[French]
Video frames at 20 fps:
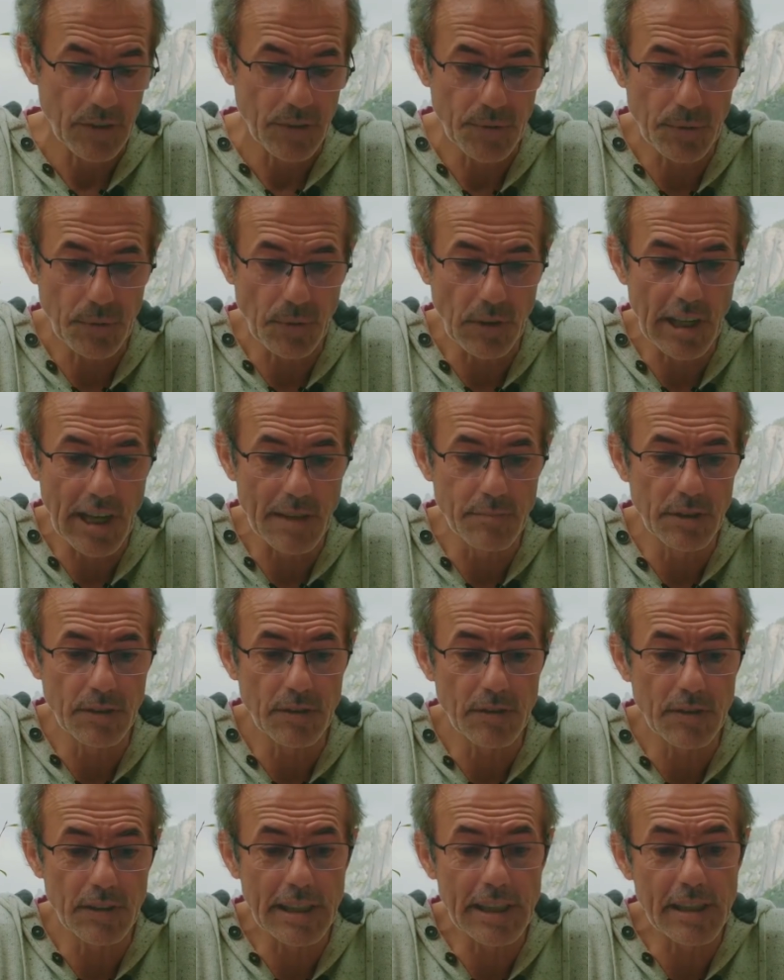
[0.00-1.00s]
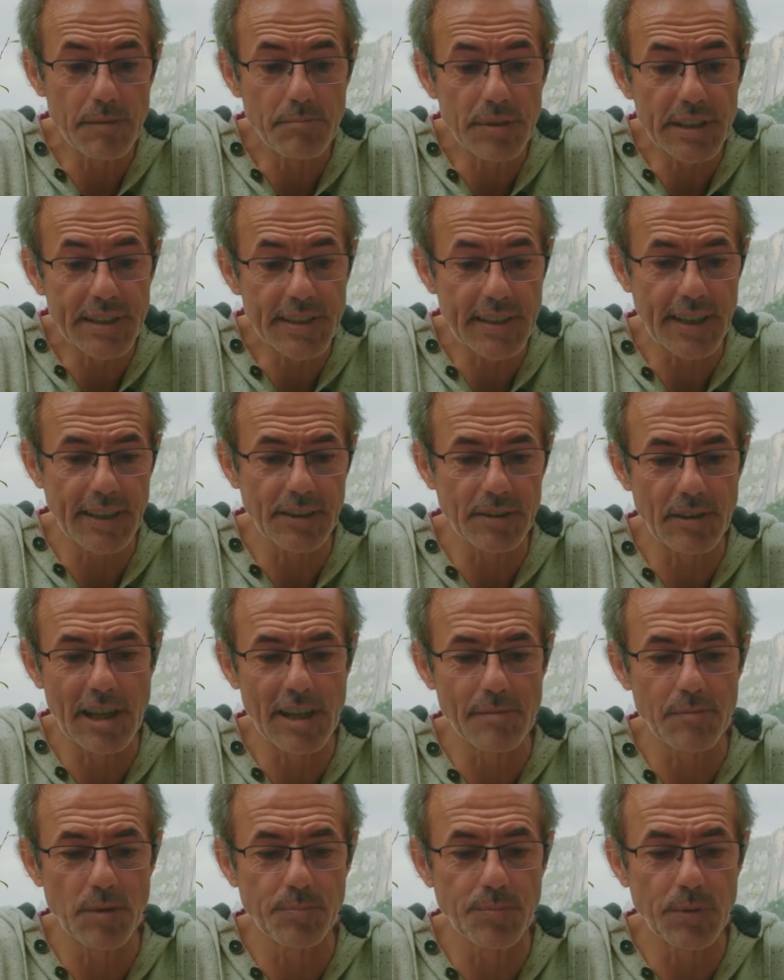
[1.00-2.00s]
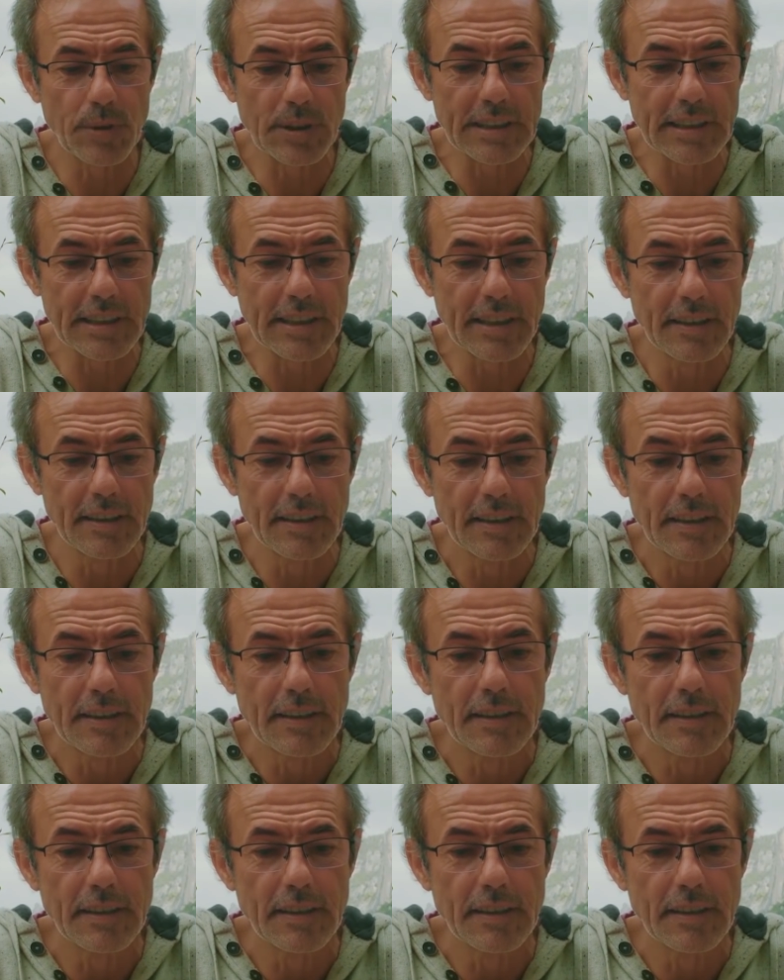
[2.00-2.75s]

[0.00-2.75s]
sur l'âme et les mystères de l'âme, on pourrait dire,